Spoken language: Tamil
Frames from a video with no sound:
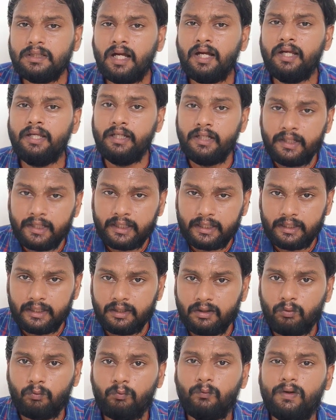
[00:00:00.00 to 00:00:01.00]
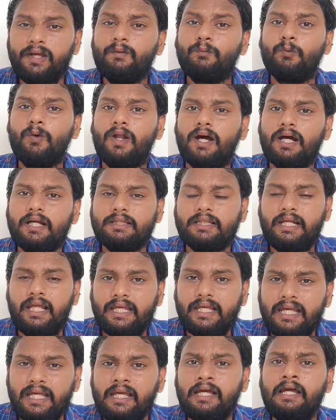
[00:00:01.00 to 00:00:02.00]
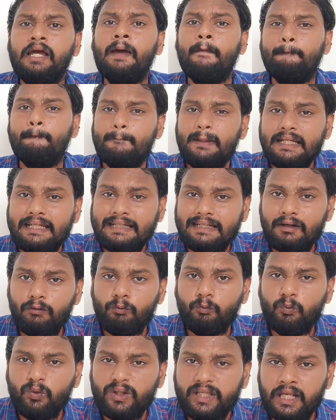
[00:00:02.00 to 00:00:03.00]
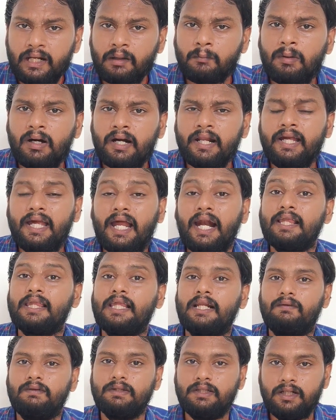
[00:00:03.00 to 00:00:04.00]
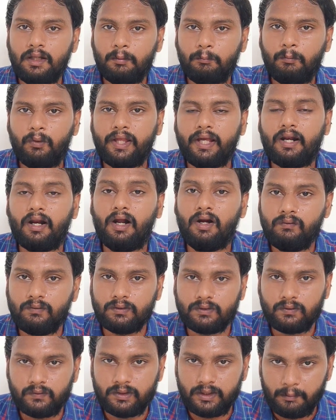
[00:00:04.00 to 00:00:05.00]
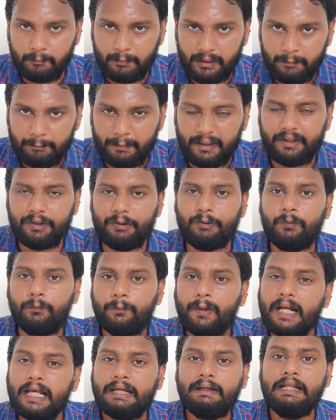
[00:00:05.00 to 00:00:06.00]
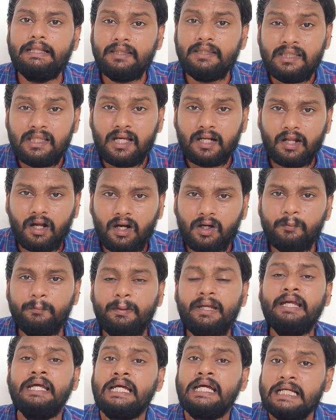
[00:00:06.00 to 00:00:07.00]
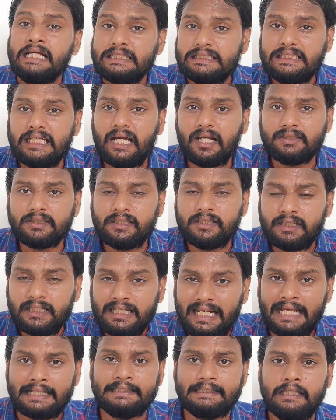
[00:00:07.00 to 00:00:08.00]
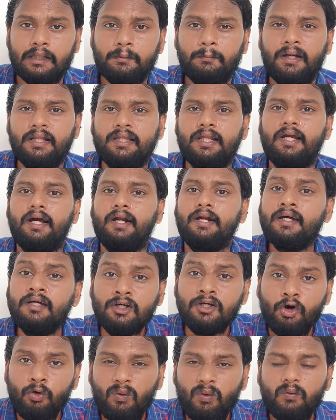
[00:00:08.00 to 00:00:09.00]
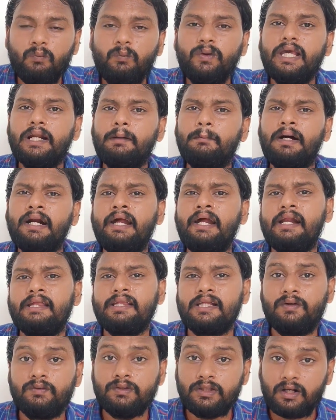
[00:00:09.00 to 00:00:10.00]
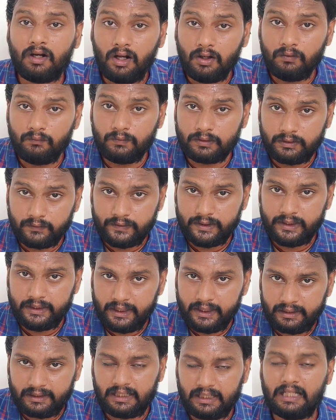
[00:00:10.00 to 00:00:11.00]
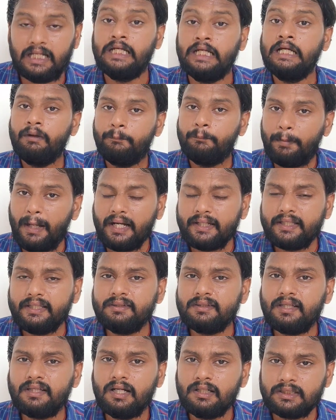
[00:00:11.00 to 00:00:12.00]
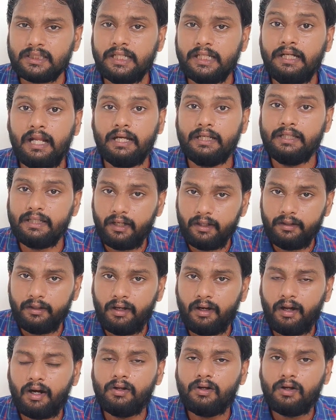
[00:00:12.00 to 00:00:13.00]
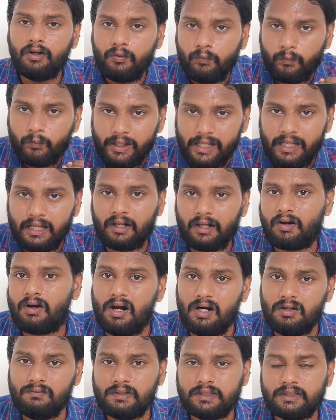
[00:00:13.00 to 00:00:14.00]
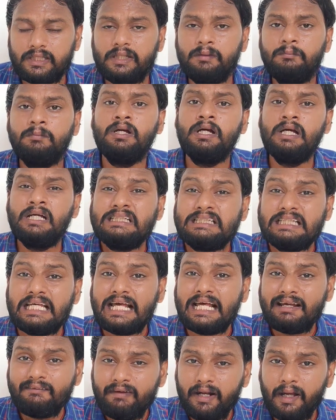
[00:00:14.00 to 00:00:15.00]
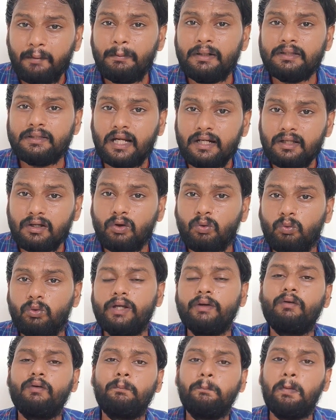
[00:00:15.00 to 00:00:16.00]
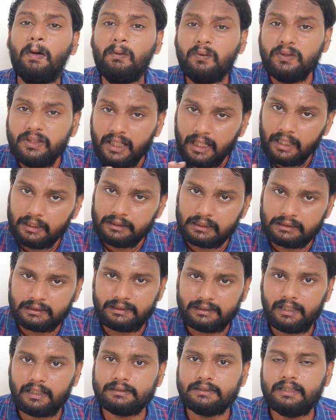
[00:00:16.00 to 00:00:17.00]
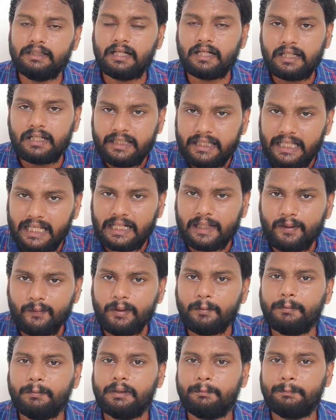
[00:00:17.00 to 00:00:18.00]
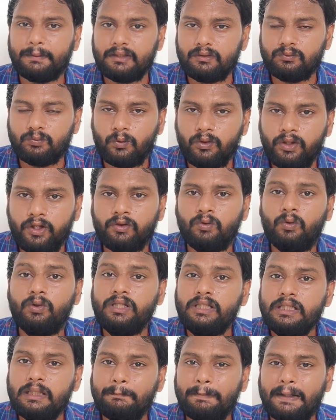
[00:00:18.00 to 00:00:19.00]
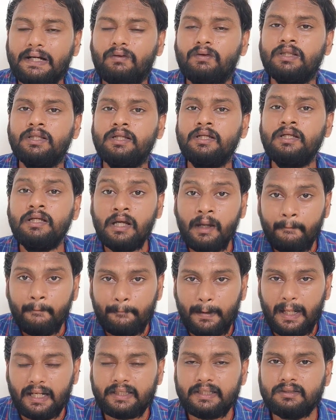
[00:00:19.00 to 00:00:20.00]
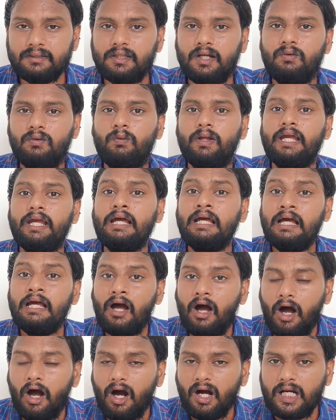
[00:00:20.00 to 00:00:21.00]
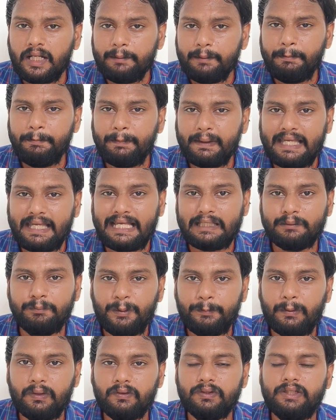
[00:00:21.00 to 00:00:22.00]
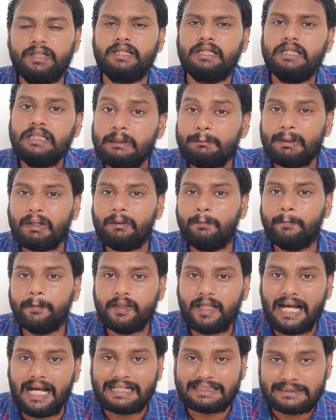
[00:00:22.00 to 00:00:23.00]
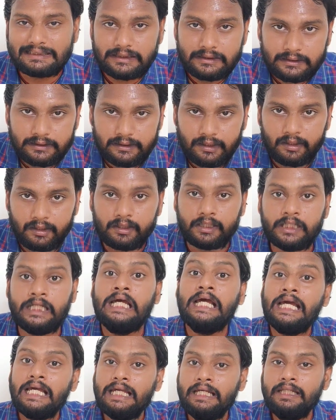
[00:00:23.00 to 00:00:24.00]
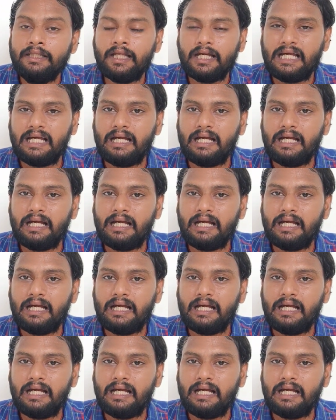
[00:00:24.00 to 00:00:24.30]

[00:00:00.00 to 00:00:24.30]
தான் இன்னைக்கு இருக்கக்கூடிய உலகத்திலேயே மிக உயரமான இடத்துல வந்து நம்மளுடைய ராணுவத்தை வந்து நம்ம நிப்பாட்டியிருக்கோம் வேற எந்த நாடுமே சியாச்சின் கிளாசியர் மாதிரியான ஒரு உயரமான இடத்துல வந்து ராணுவத்தை வந்து நிறுத்தல பாகிஸ்தான் சைனா இரண்டு நாடுகளுடைய ராணுவத்தையும் சேர விடாமல் தடுக்கக்கூடிய ஒரு பகுதியா அந்த சியாச்சின் இருக்கு ஏற்கனவே நம்ம இதை பத்தி சொல்லியிருந்தோம் இந்த பக்கம் வந்து பாகிஸ்தானுடைய ஆக்கிரமிப்பு காஷ்மீர் பகுதி இருக்கு இந்த பக்கம் வந்து அக்சைசின் இருக்கு இந்த